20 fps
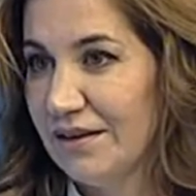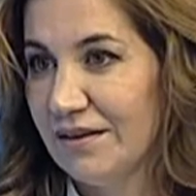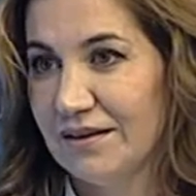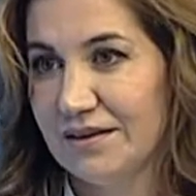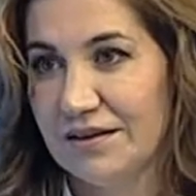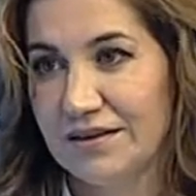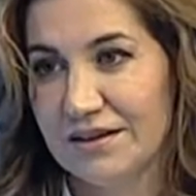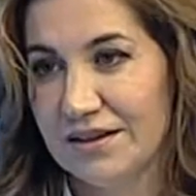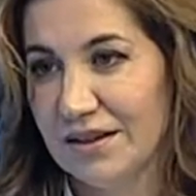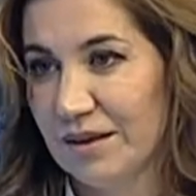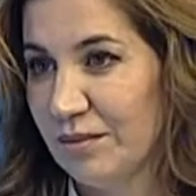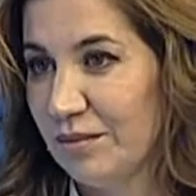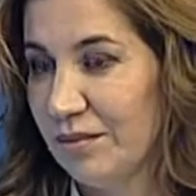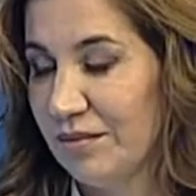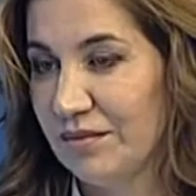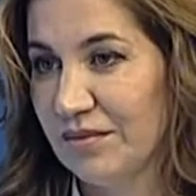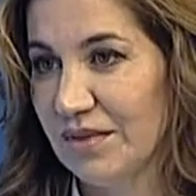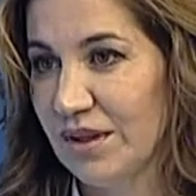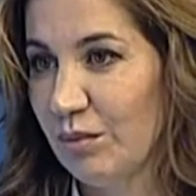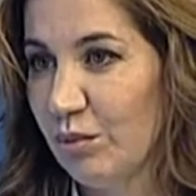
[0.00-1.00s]
а,
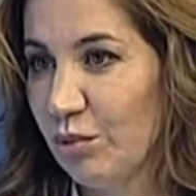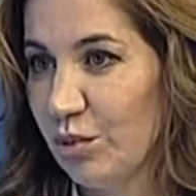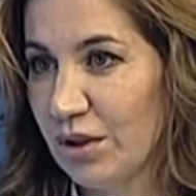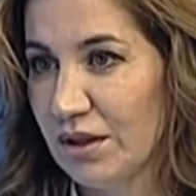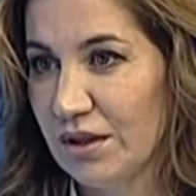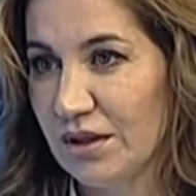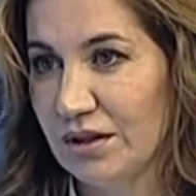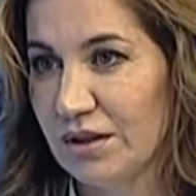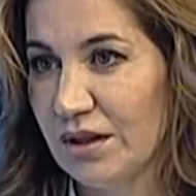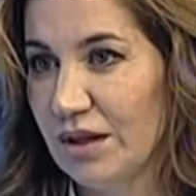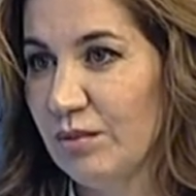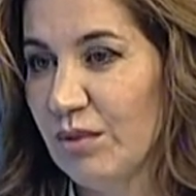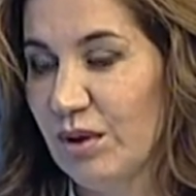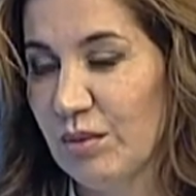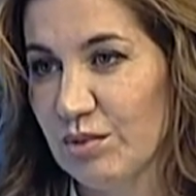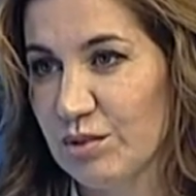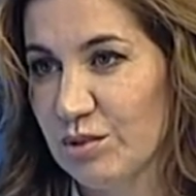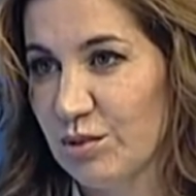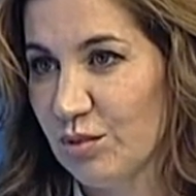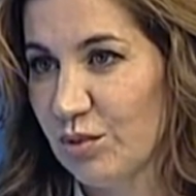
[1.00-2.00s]
там наборы для грима, и
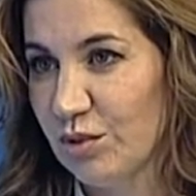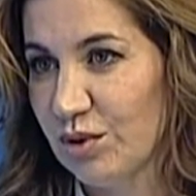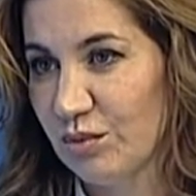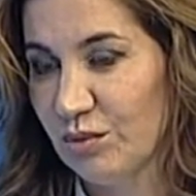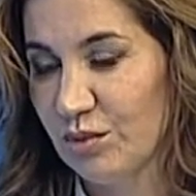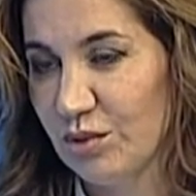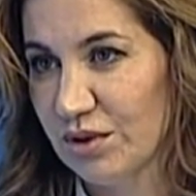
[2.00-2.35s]
по субботам